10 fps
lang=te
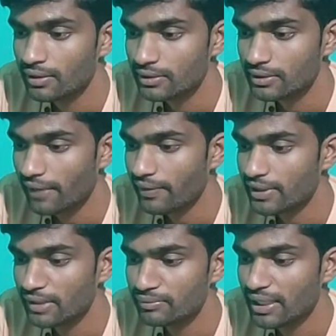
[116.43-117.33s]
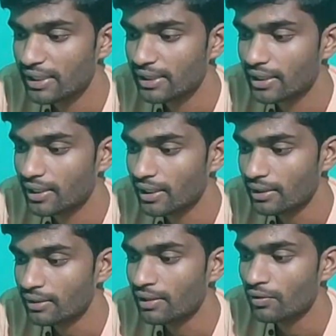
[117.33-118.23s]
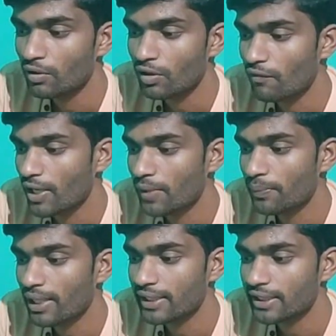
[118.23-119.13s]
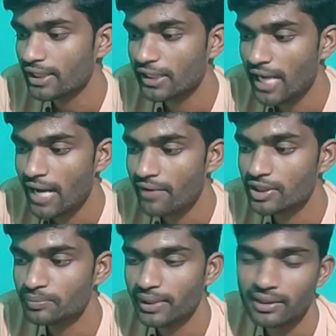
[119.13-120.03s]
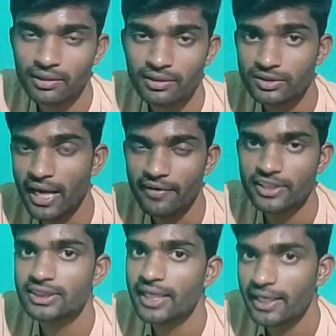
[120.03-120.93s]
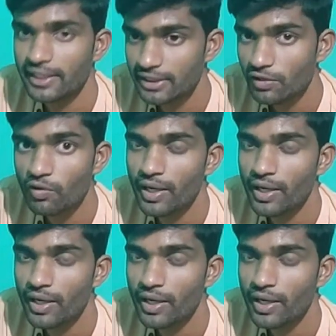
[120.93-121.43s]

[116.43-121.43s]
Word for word: తర్వాత ఏం జరిగిందంటే ఒక వెయ్యి రూపాయలు అయితే నేను యావరేజ్ పెట్ యావరేజ్ చేయడానికి అయితే ఒక వెయ్యి